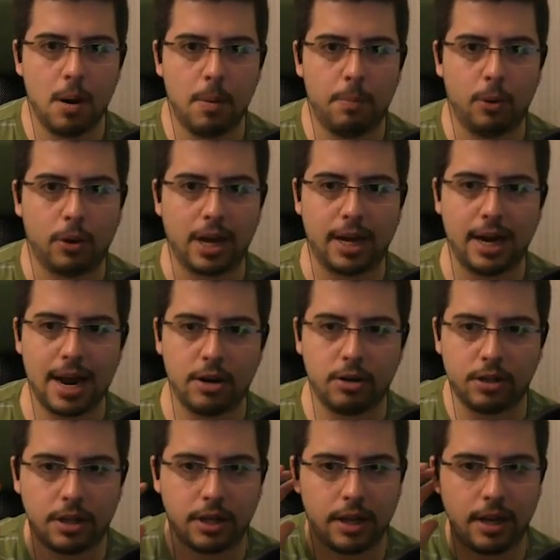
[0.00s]
Porque claro,
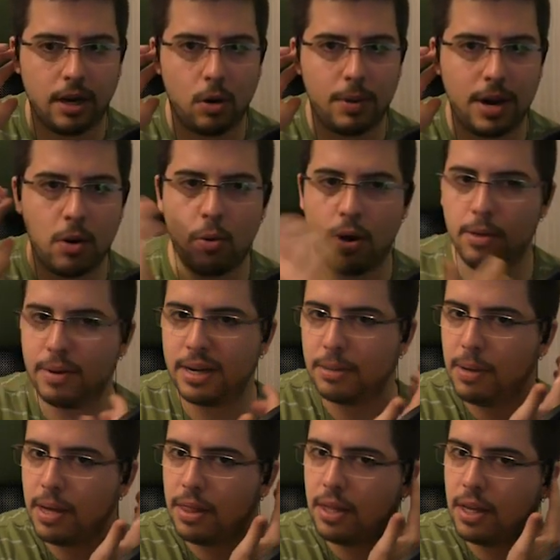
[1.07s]
si lo hubiera jugado más
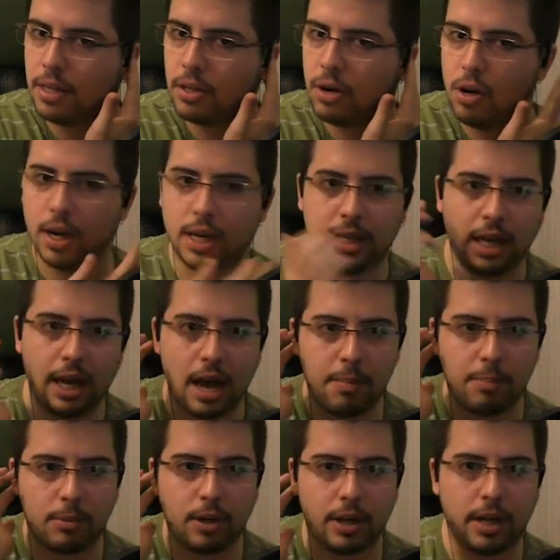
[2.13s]
veces o lo que sea,
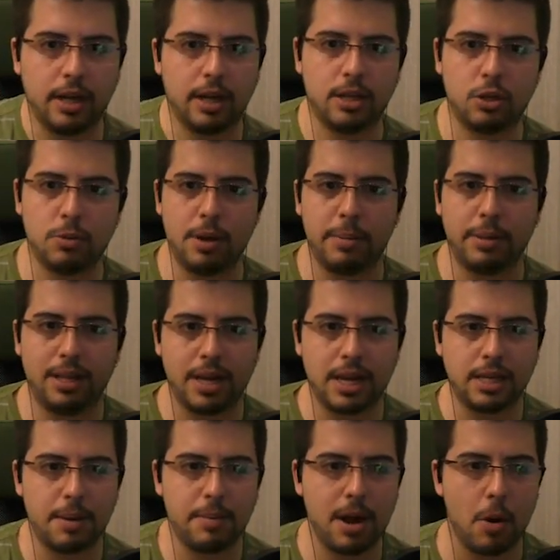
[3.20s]
pues obviamente ya
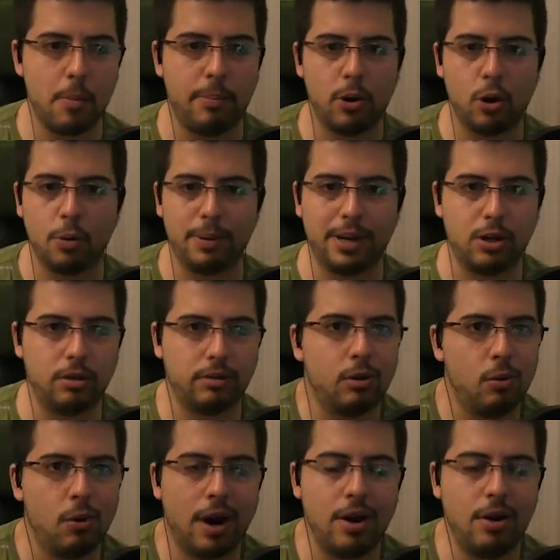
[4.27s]
sabría un poco, pero
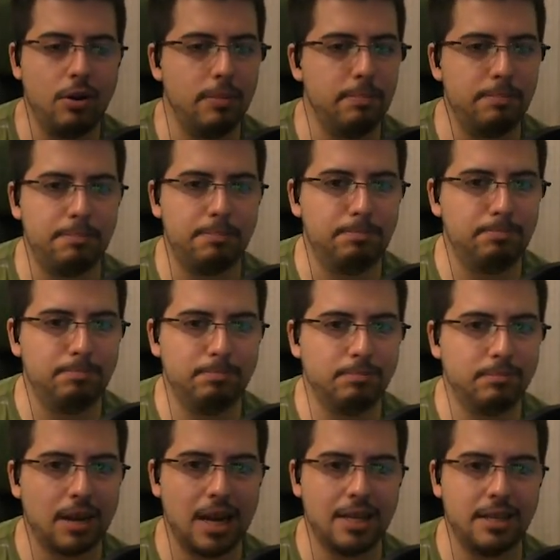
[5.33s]
jugarlo en
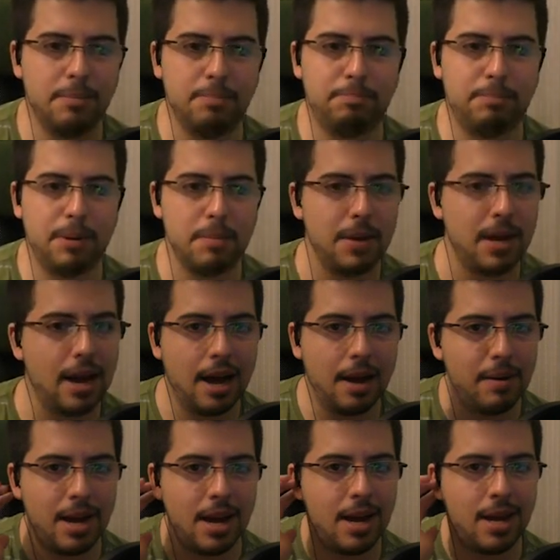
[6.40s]
así primera
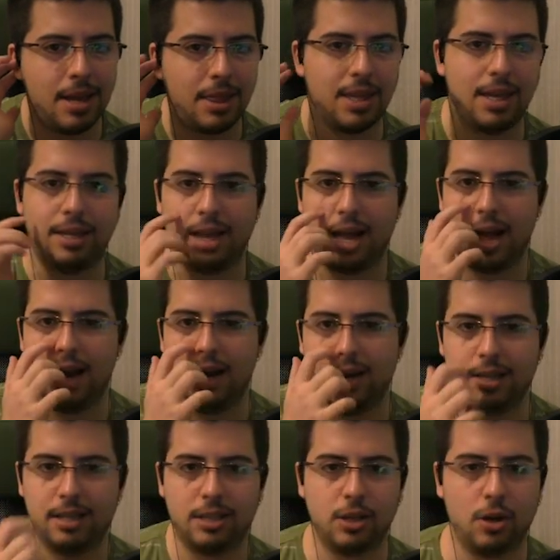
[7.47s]
vez y tal
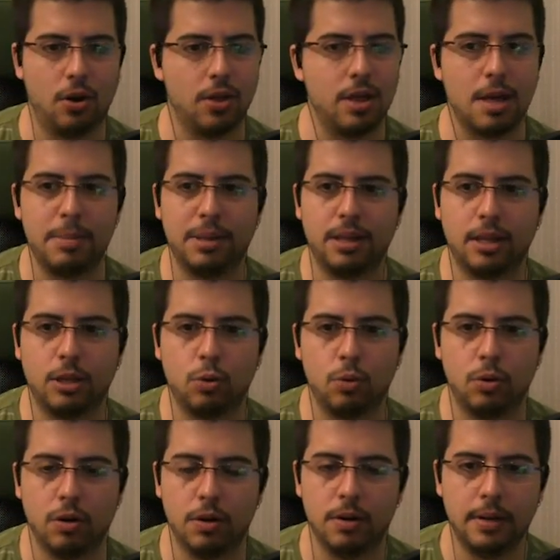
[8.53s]
es jodidamente
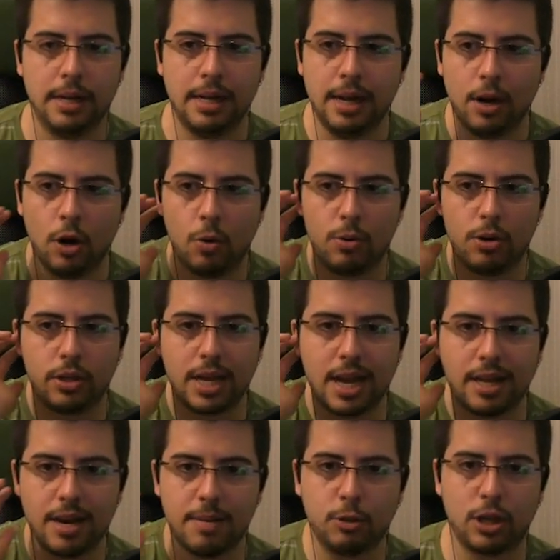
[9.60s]
chungo. Lo bueno es que ya
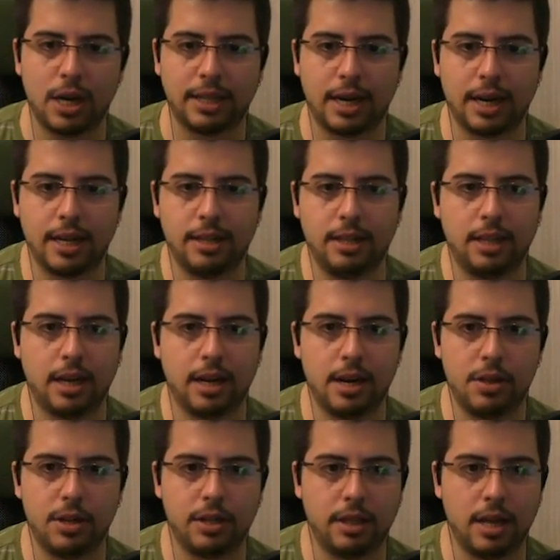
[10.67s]
tenemos la tarjetita que
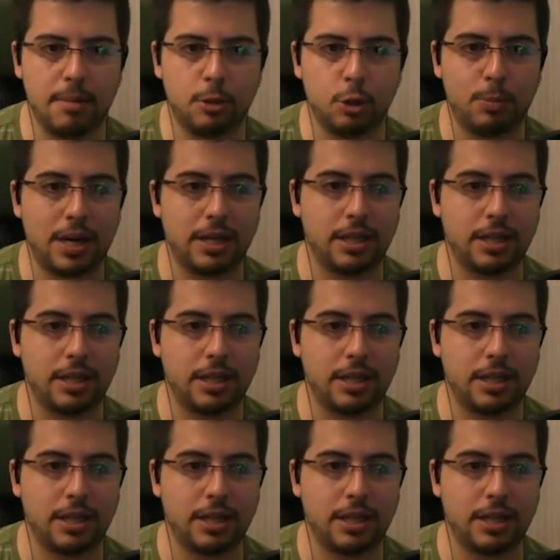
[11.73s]
necesitamos para